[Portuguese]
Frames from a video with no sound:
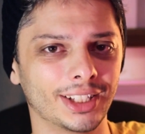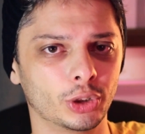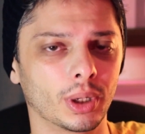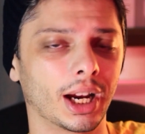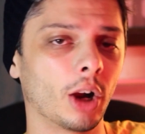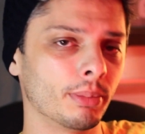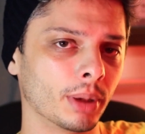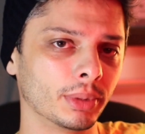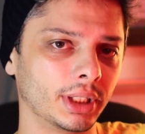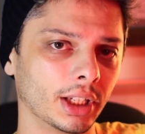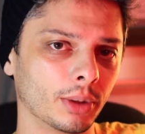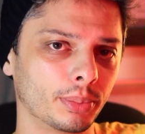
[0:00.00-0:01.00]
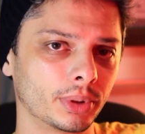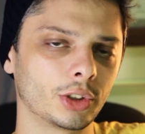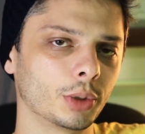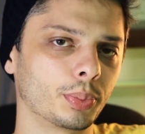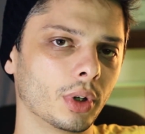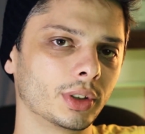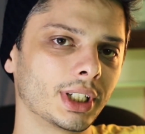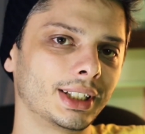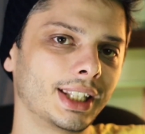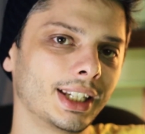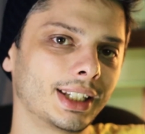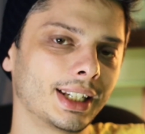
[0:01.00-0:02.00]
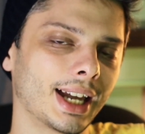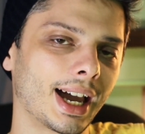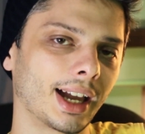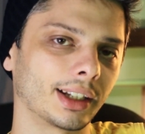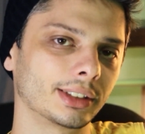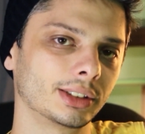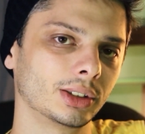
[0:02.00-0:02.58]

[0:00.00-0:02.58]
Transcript: e jogar ao mesmo tempo. Eu, tipo, eu tentei criar